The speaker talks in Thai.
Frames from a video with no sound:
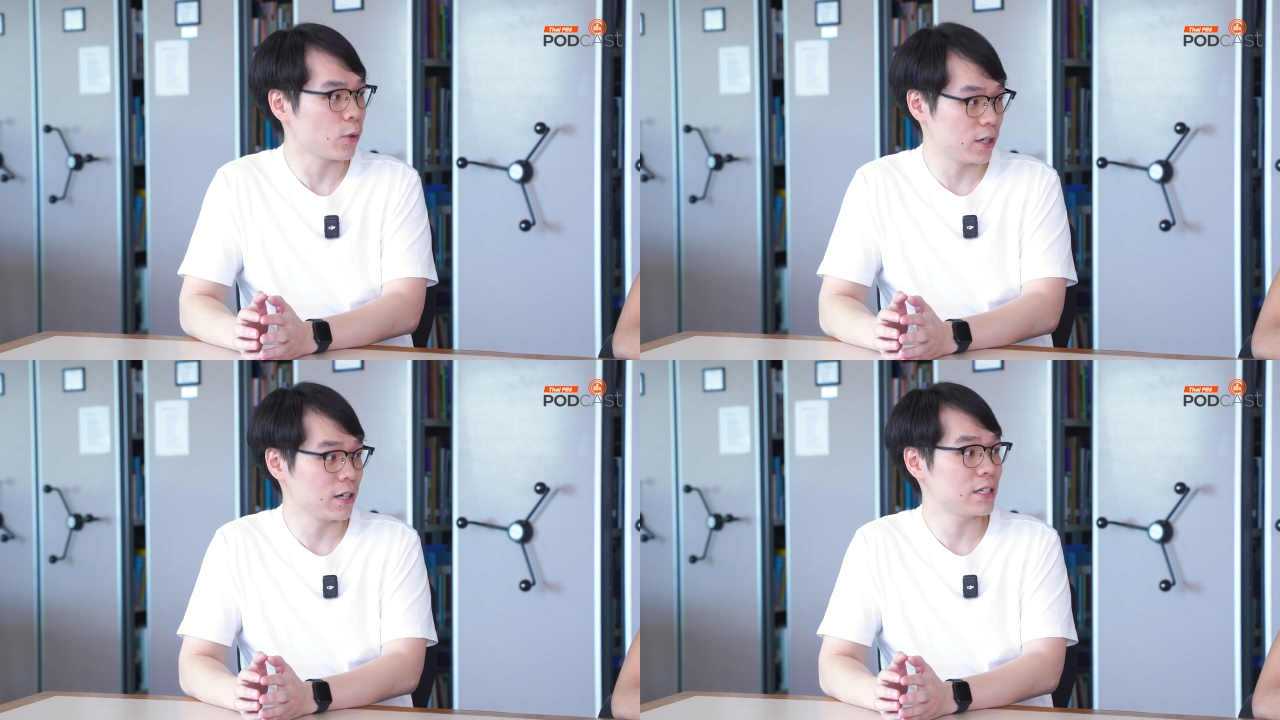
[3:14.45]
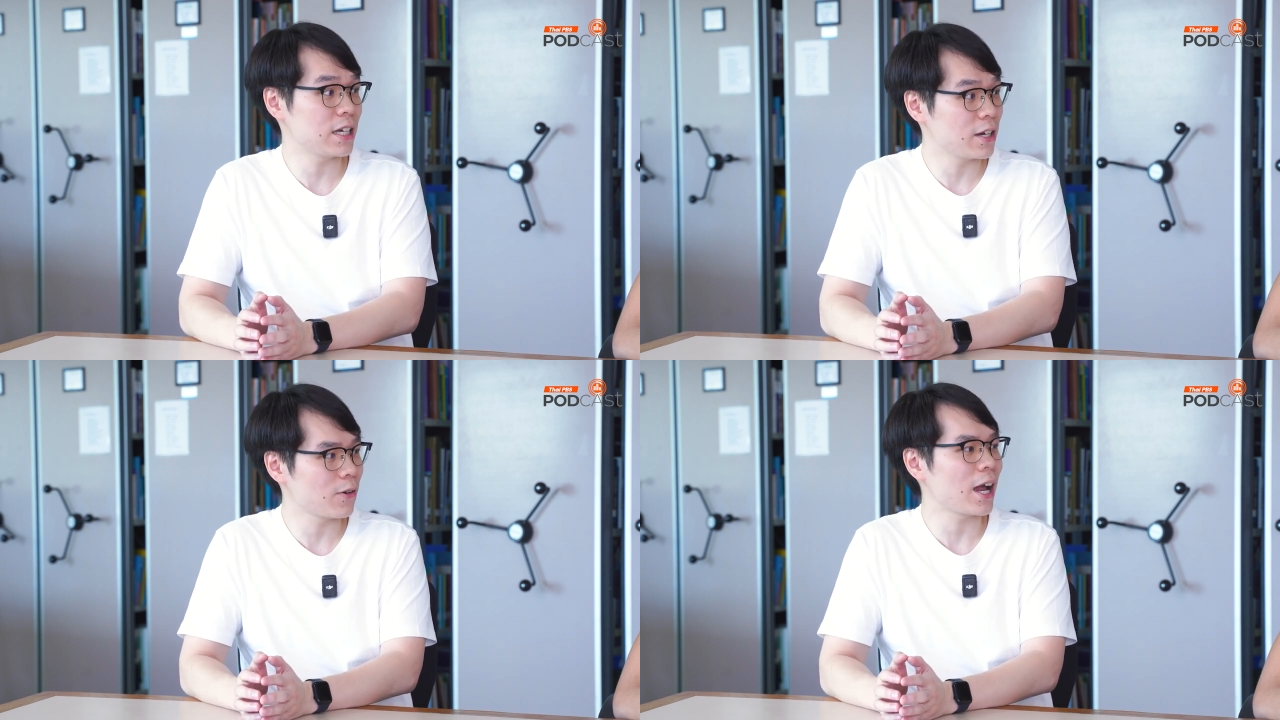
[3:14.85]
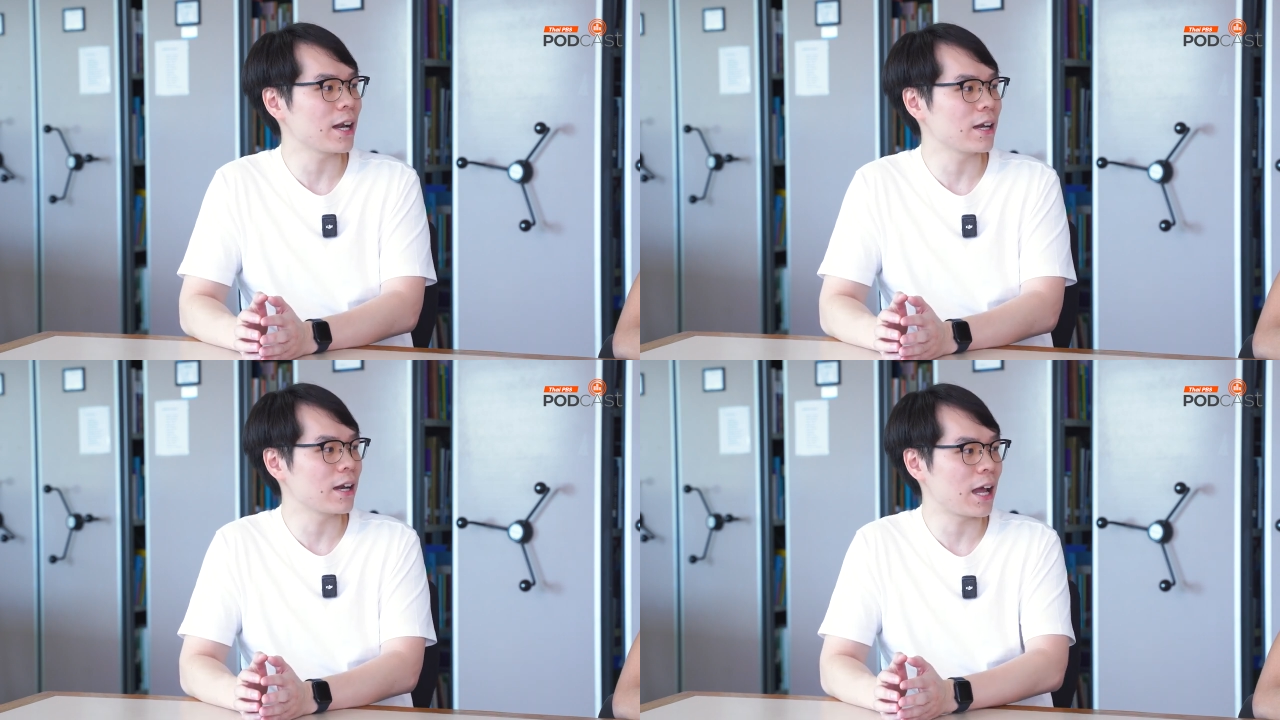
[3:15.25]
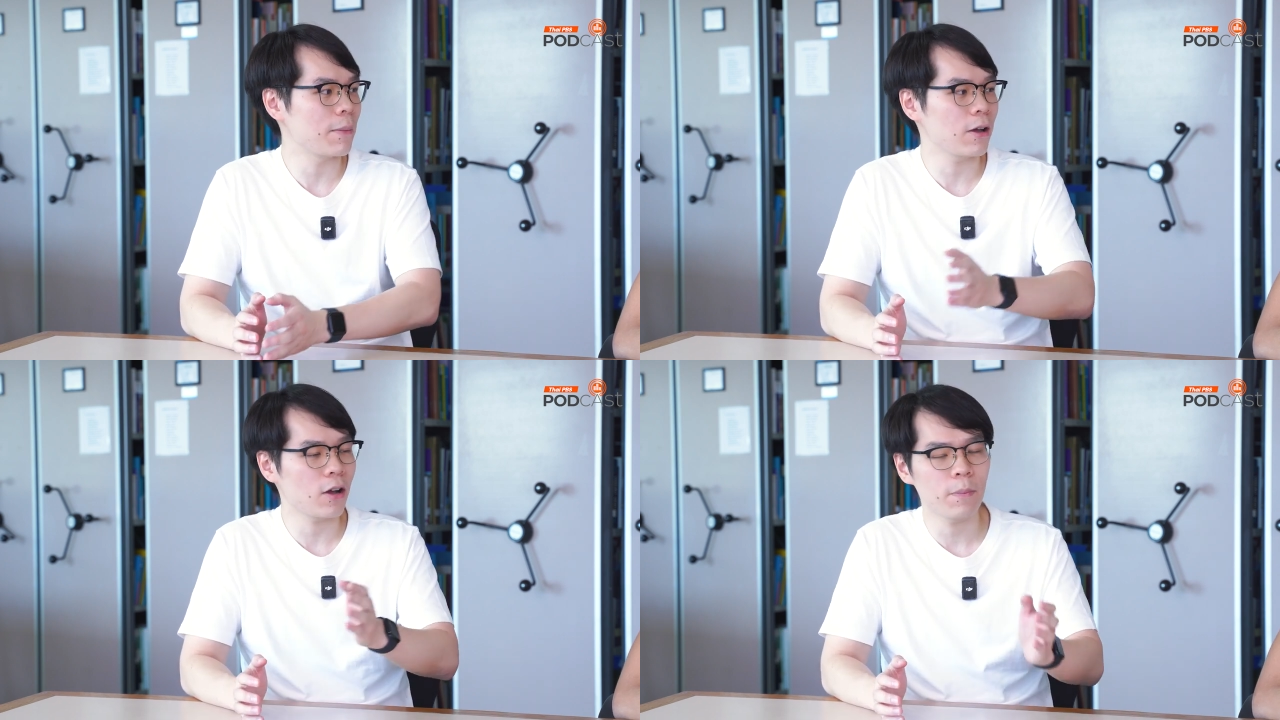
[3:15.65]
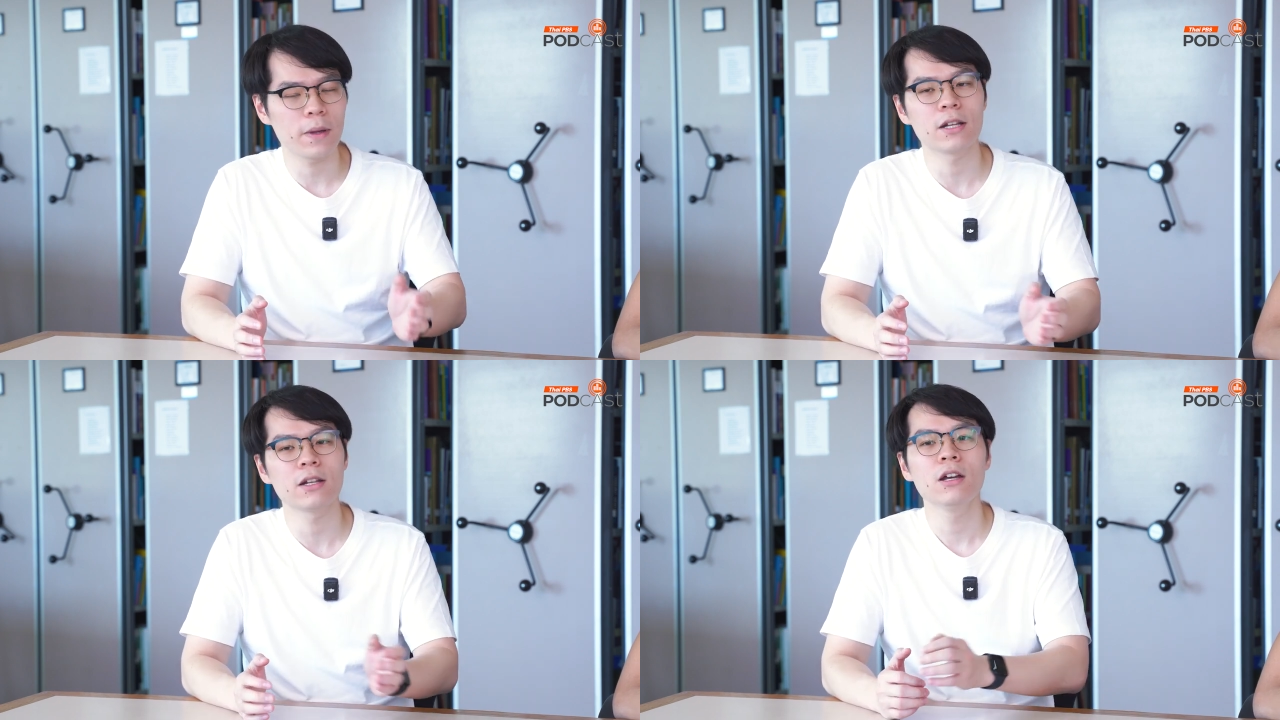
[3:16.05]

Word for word: ส่วนหนึ่งเช่นเดียวกันนะครับแล้วก็เป็น